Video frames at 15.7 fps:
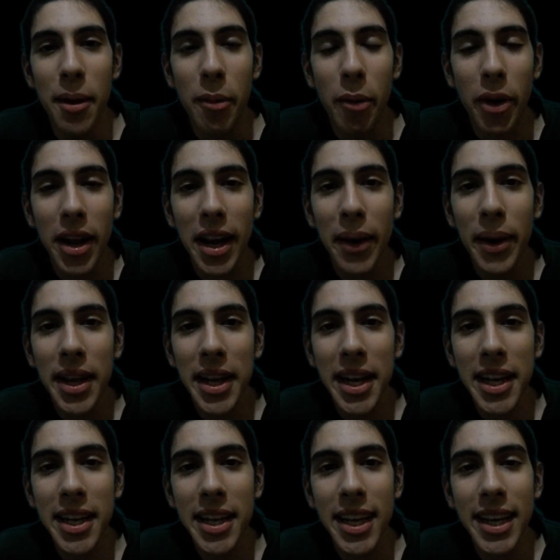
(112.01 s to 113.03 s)
Porque la verdad es
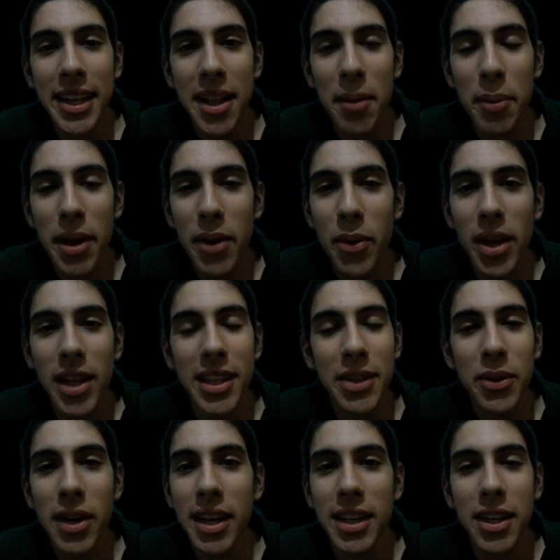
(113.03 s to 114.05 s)
que esta película tiene
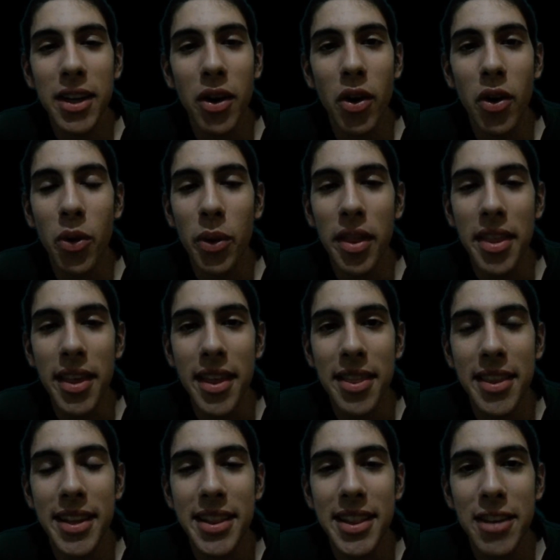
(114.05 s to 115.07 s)
unas incongruencias
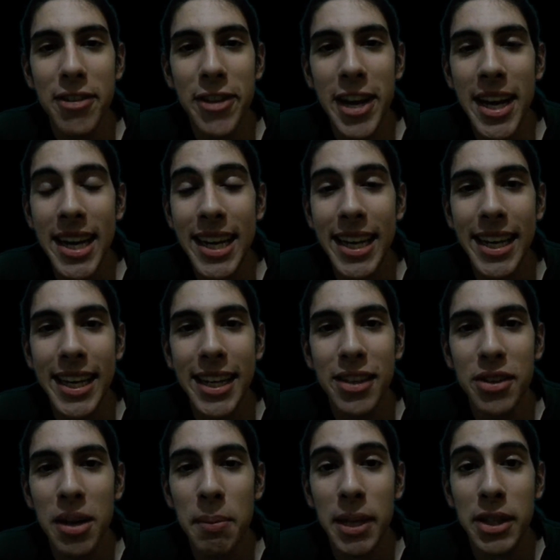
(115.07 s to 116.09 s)
científicas que, es que
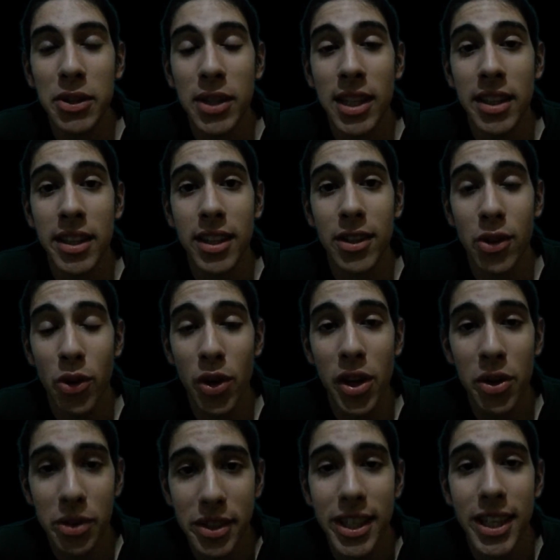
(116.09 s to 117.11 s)
son apasionantes, os lo
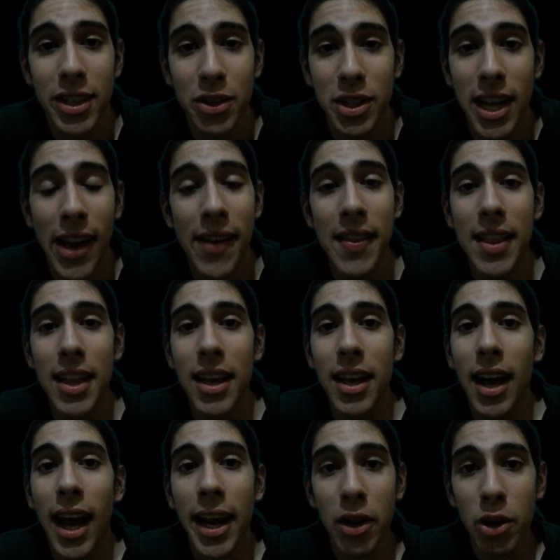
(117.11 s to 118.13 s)
digo en serio, o sea,
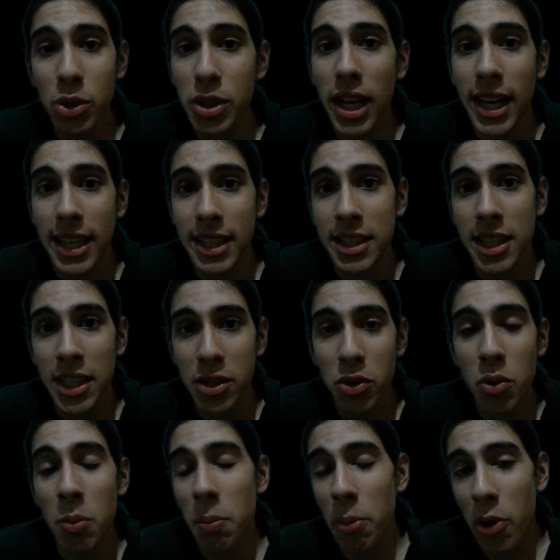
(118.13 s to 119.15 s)
hay cosas que sí que son
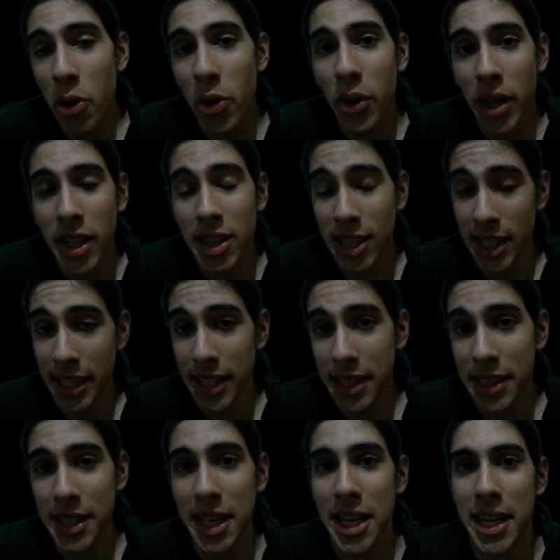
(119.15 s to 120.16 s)
un poco de que
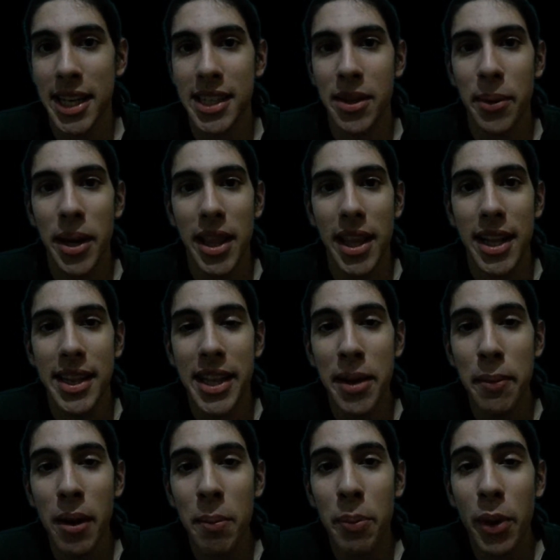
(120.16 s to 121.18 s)
tienes que saber del
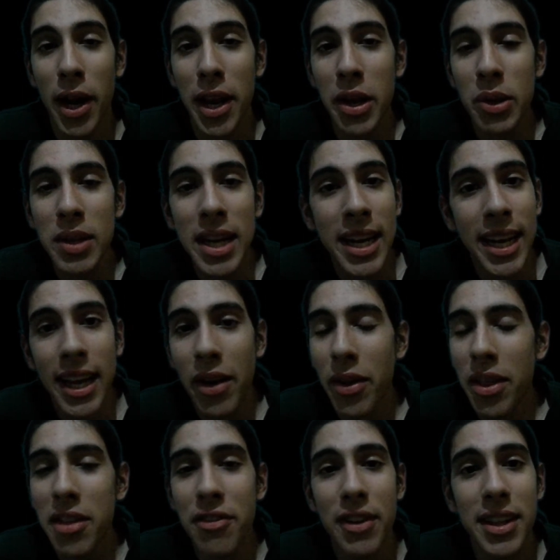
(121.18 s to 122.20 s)
tema, pero hay otras que no
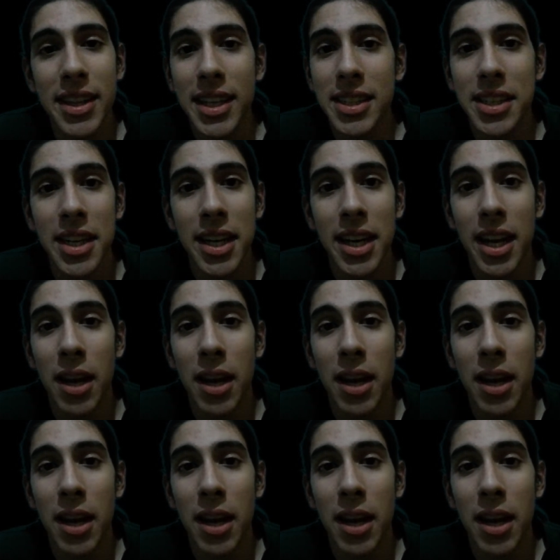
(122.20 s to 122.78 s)
hace falta ser